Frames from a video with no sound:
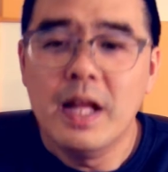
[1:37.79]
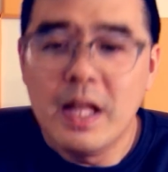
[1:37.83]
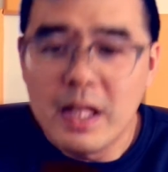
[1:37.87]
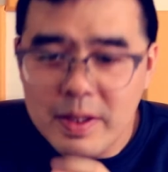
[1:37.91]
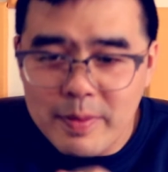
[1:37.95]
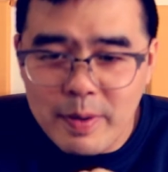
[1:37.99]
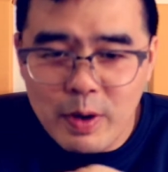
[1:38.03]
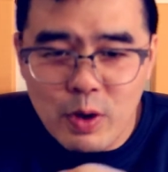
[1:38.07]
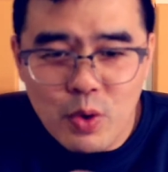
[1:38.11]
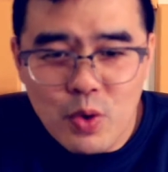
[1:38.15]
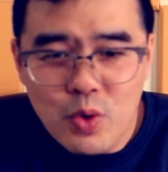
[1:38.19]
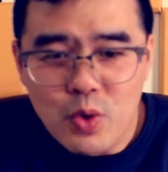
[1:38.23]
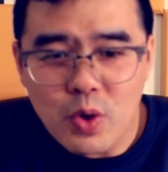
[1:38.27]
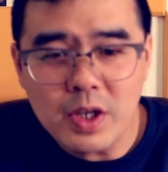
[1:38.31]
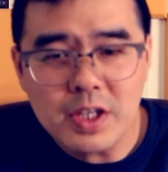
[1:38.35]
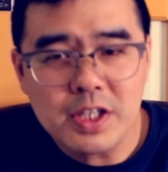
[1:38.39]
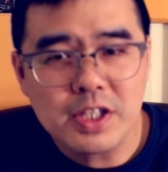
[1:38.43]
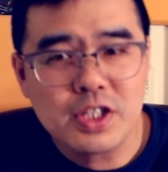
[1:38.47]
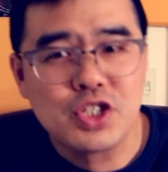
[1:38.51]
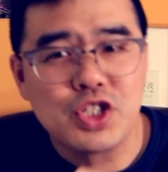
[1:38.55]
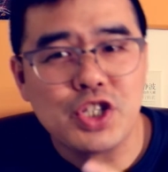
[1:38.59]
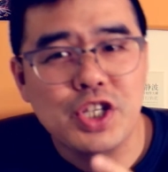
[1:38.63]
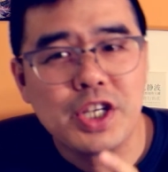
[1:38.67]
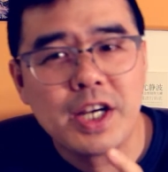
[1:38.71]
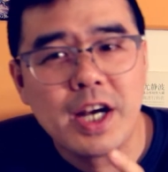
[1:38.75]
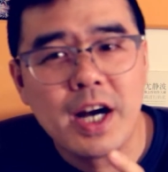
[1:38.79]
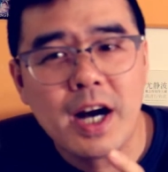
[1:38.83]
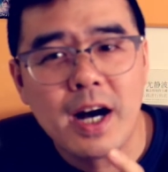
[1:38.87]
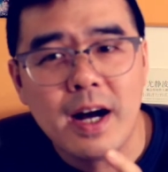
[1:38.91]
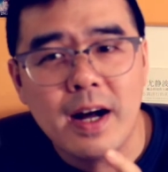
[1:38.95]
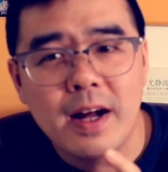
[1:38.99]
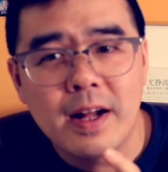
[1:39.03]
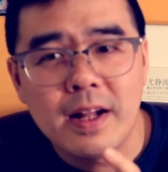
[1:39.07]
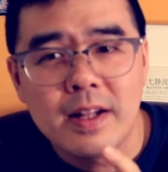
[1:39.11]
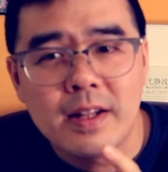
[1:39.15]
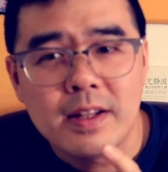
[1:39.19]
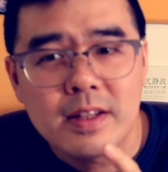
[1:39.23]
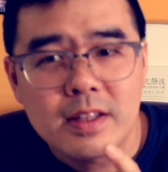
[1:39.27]
那么，如果你是一
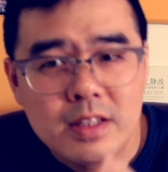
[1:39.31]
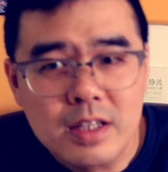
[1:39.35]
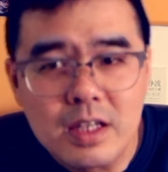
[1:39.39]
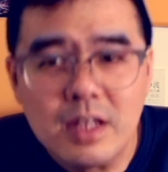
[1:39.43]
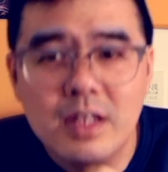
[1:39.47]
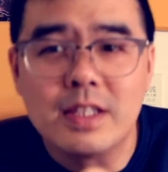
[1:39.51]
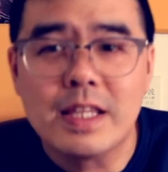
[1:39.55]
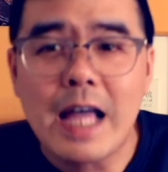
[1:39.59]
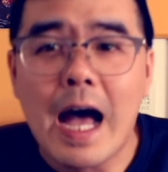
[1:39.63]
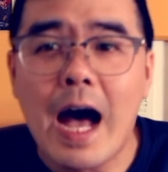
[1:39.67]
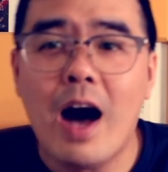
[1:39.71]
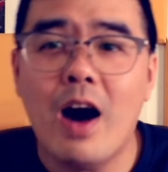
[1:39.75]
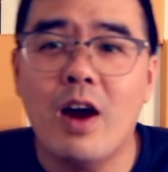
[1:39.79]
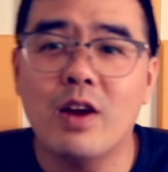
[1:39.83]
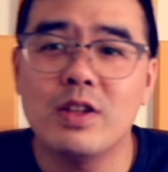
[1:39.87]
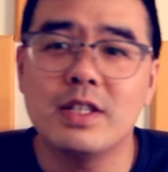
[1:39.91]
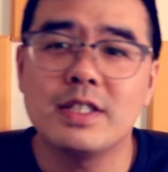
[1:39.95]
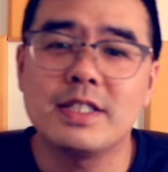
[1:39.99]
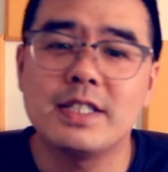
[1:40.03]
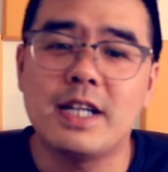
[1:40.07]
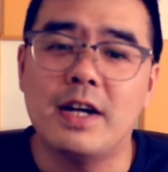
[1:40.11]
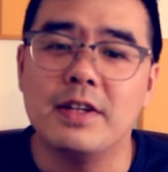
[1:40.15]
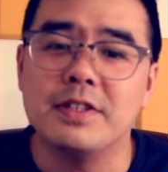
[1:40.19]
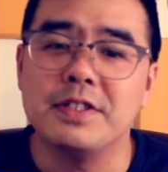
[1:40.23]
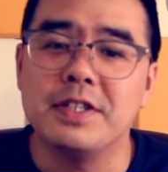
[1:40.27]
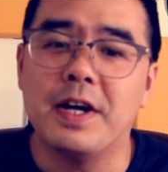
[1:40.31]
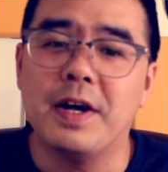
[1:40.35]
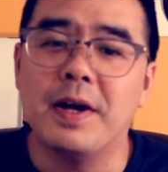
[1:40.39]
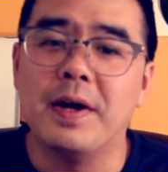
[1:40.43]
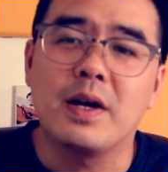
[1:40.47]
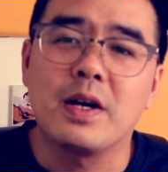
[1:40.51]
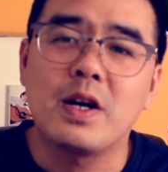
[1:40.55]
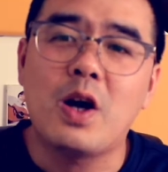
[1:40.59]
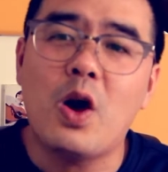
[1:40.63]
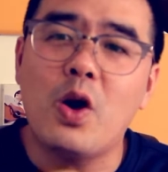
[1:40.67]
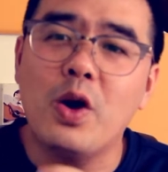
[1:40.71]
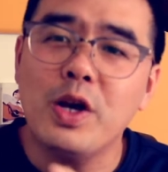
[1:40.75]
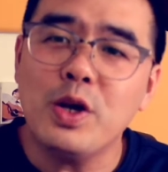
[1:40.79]
个特大号的嗓子，
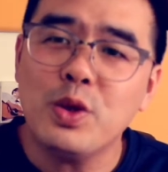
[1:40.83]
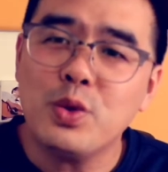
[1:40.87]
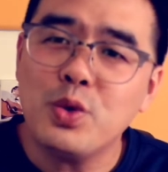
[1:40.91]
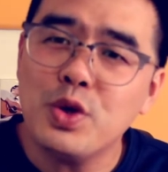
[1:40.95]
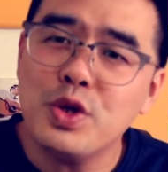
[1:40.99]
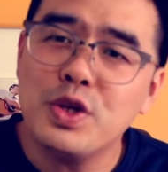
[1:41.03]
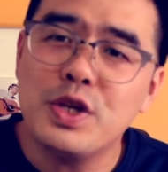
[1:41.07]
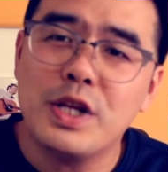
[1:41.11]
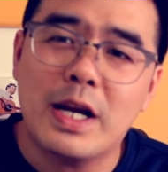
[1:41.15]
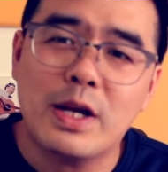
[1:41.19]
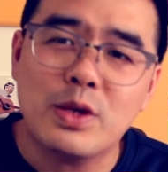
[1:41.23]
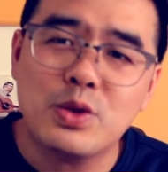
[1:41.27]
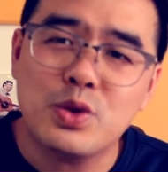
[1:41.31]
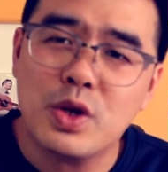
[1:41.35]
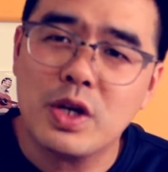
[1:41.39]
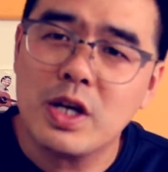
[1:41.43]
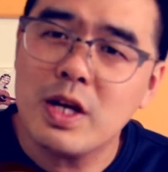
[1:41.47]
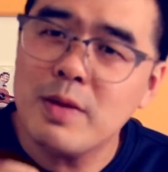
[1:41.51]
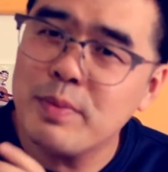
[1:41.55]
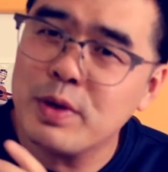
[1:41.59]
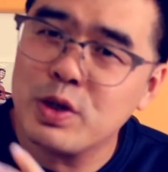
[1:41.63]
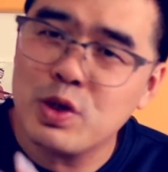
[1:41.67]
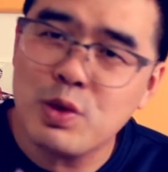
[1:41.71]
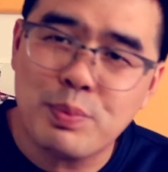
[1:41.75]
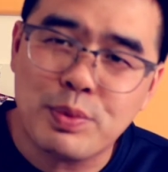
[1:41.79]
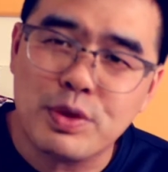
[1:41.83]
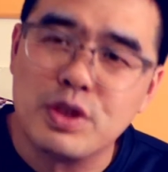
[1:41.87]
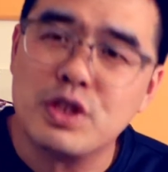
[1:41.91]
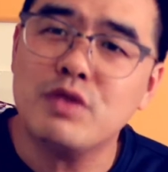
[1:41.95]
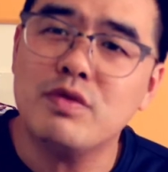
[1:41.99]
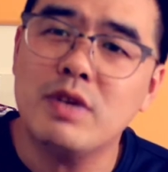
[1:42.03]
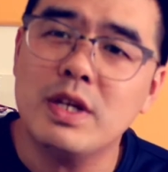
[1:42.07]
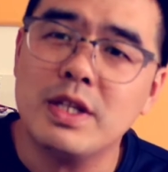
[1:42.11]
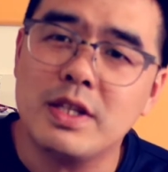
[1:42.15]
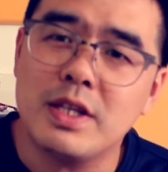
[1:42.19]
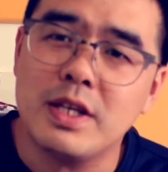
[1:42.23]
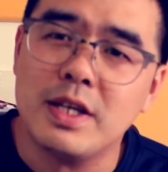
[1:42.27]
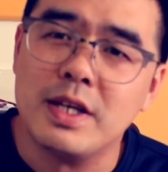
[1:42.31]
高音对你来说根本就不是
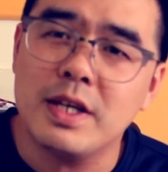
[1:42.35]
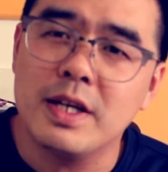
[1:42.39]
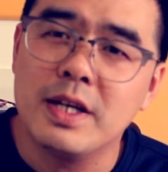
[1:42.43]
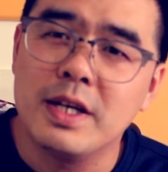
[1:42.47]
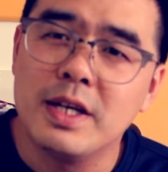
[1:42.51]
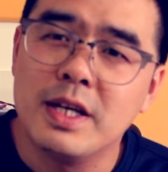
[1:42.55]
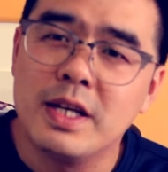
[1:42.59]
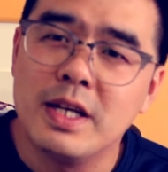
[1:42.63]
问题，